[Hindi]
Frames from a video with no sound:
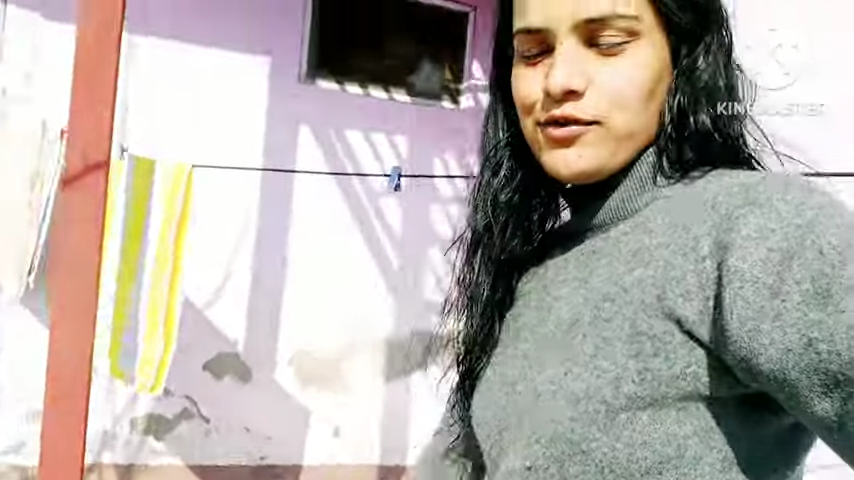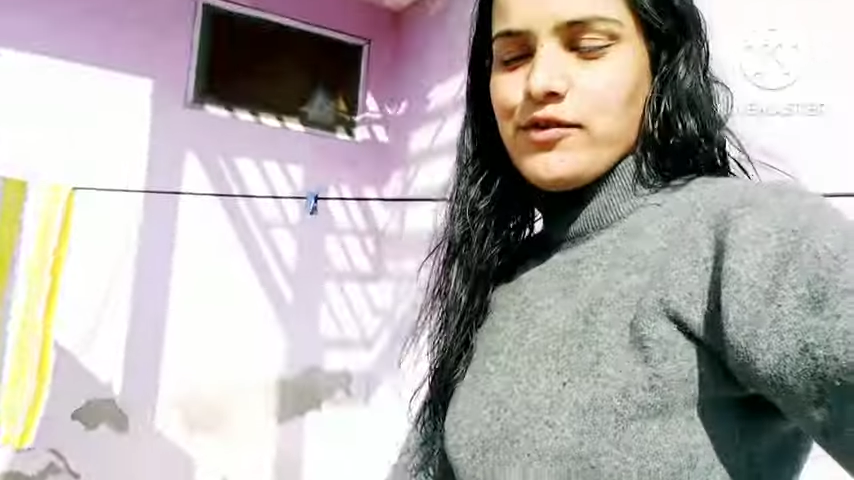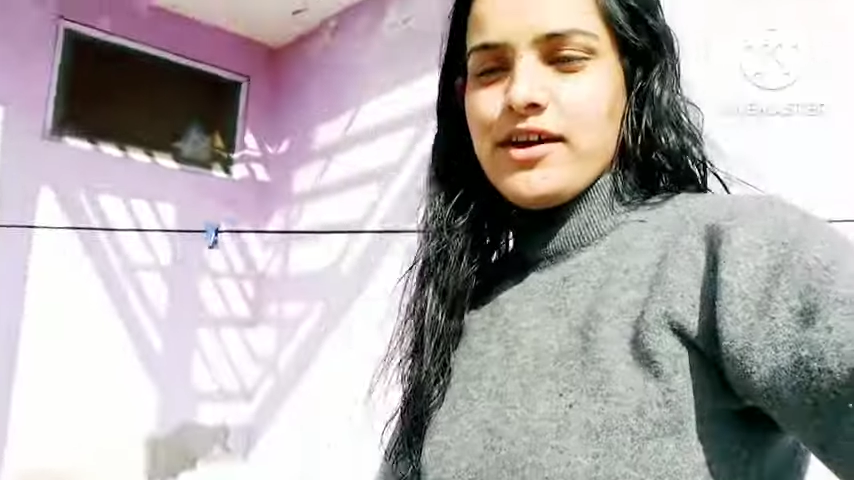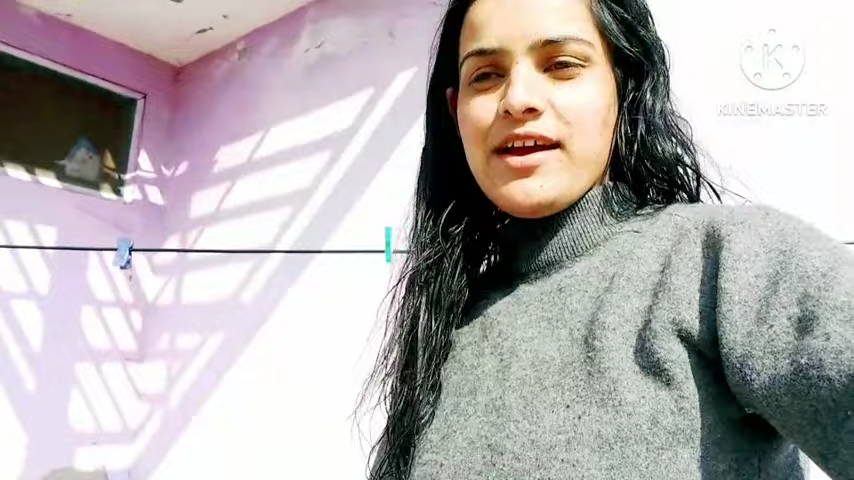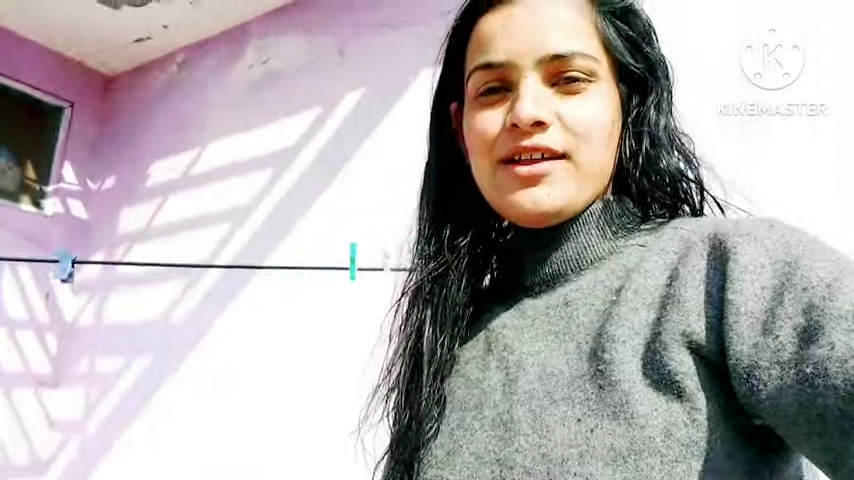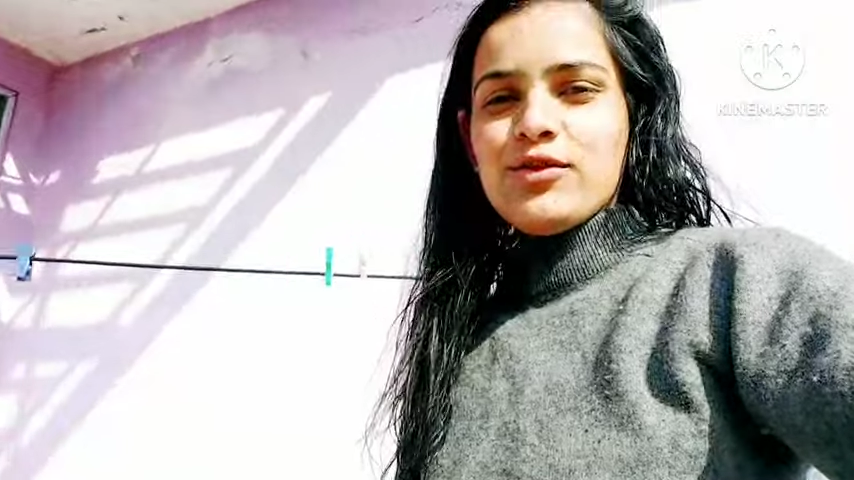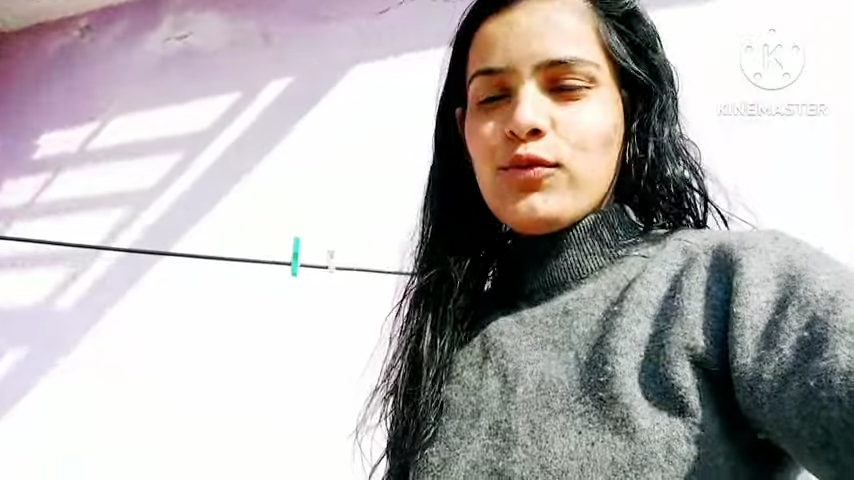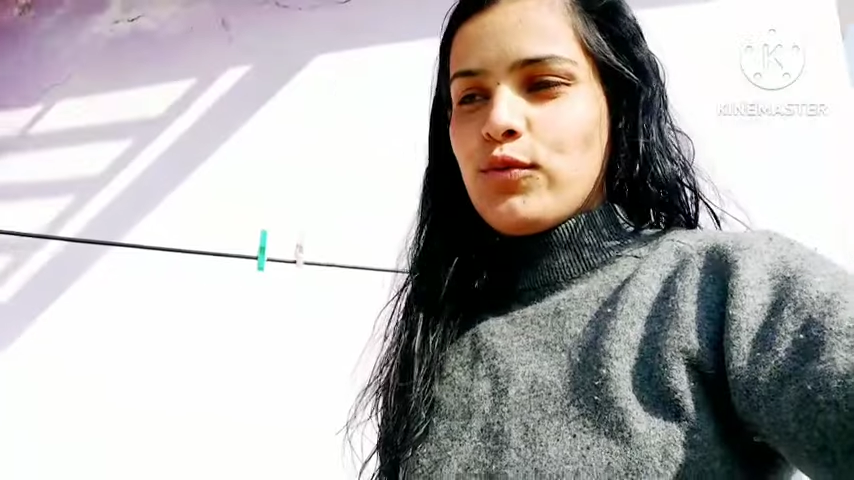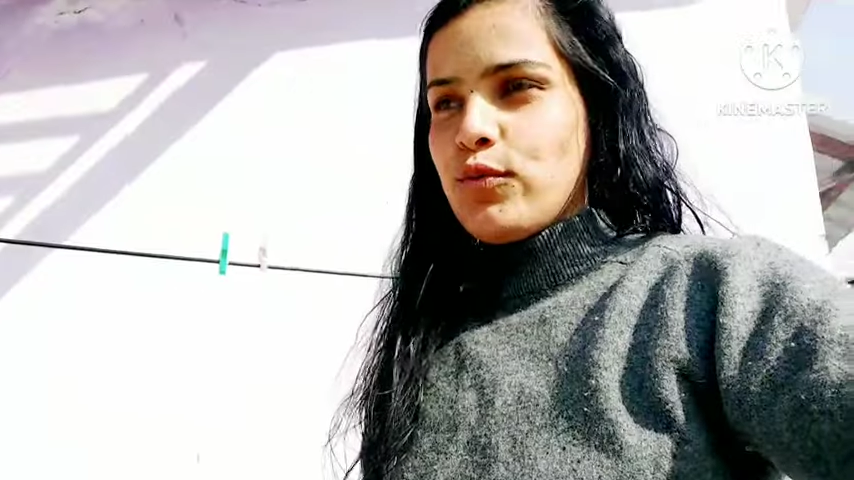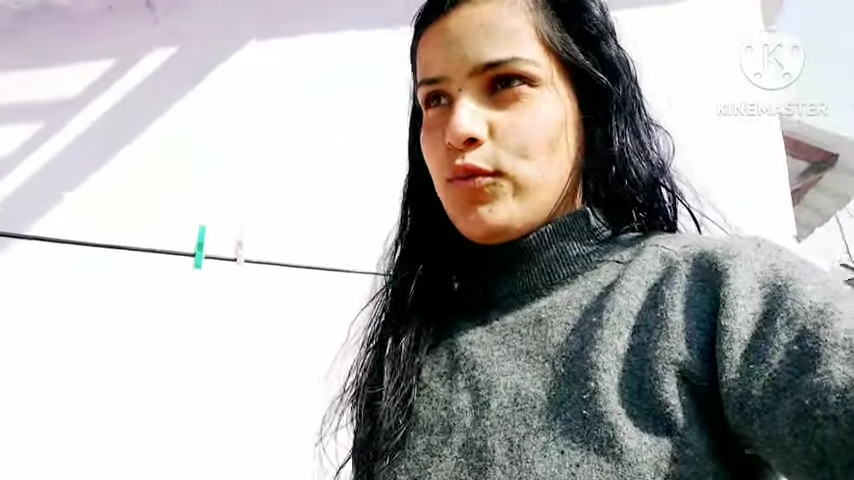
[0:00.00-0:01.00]
हुए हैं
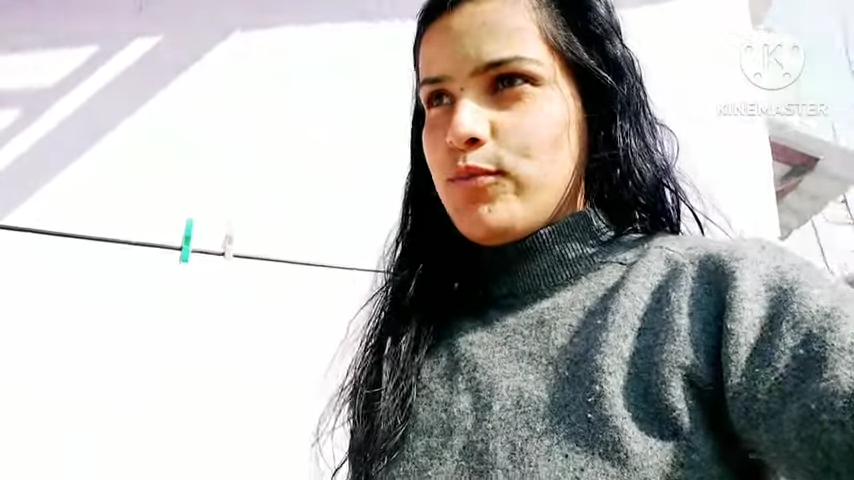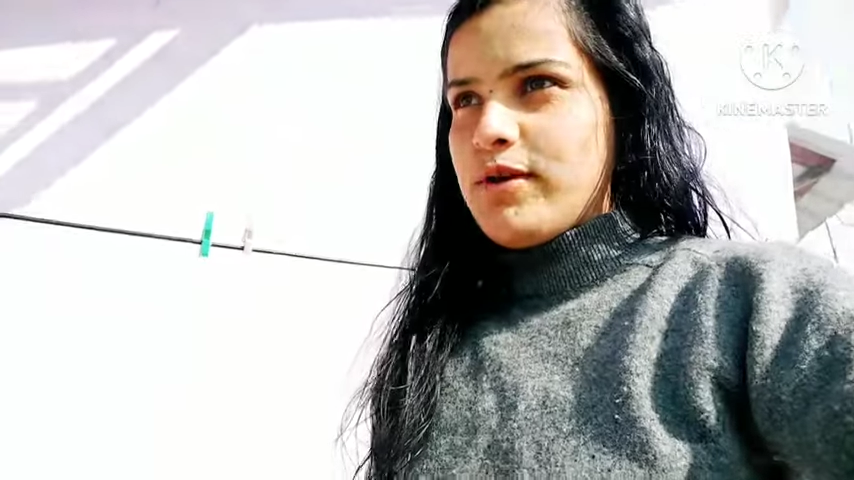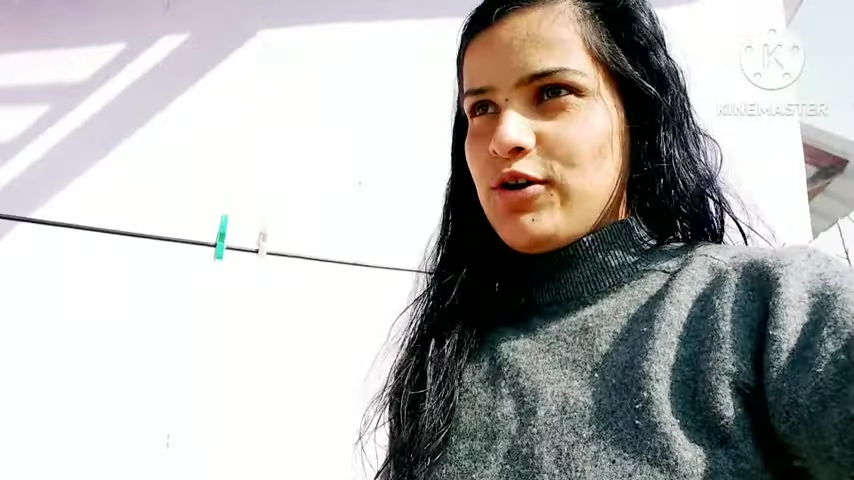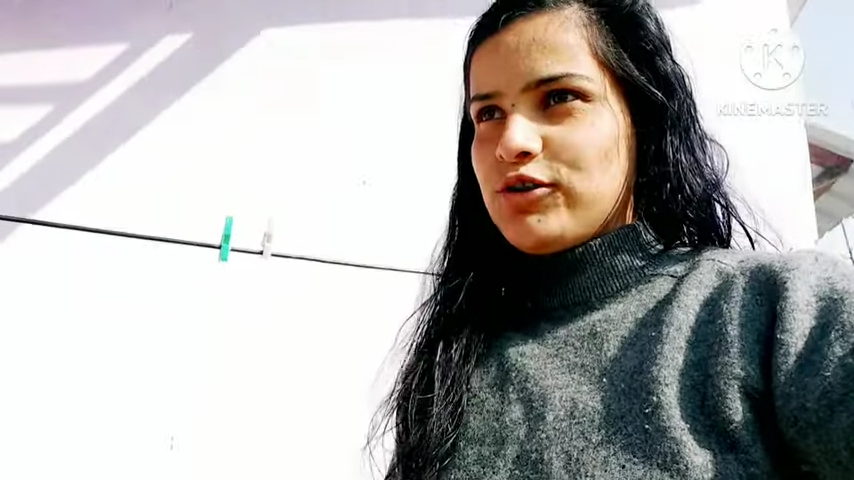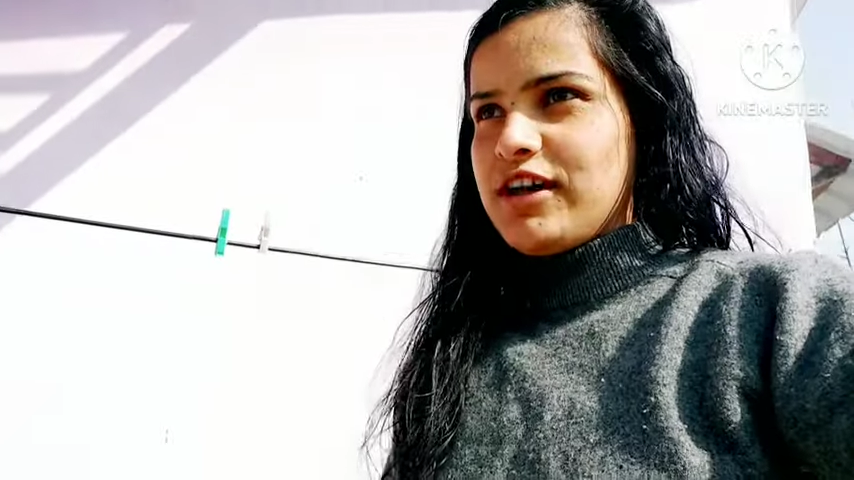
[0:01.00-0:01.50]
तो मैं और